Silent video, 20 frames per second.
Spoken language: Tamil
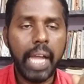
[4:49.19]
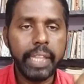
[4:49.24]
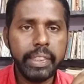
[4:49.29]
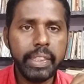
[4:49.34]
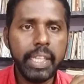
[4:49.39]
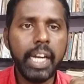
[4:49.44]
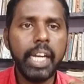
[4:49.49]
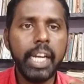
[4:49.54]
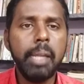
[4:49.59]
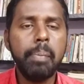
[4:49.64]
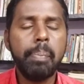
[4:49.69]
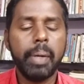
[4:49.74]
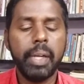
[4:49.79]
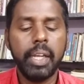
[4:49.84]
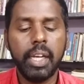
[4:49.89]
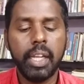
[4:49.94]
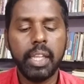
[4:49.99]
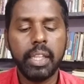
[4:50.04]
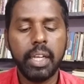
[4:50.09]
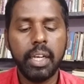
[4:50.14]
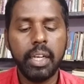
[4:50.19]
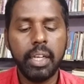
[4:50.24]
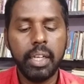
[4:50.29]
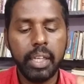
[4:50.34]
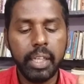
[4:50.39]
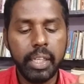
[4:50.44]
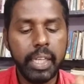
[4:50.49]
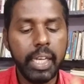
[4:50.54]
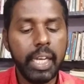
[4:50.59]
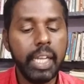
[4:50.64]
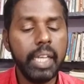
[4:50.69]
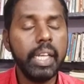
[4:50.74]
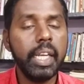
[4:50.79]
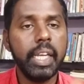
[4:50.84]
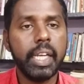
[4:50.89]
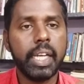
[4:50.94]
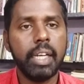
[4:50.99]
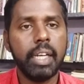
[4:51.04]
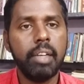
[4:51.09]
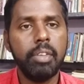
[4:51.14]
அந்த அடிப்படையில தான்
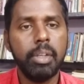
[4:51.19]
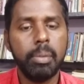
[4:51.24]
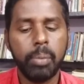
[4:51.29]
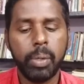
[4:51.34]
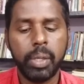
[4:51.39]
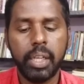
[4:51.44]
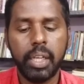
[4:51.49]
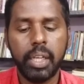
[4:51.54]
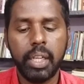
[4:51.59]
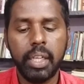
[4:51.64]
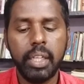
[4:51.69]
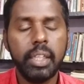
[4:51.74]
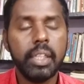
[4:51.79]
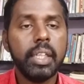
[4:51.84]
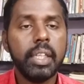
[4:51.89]
இலங்கை கல்வி முறையில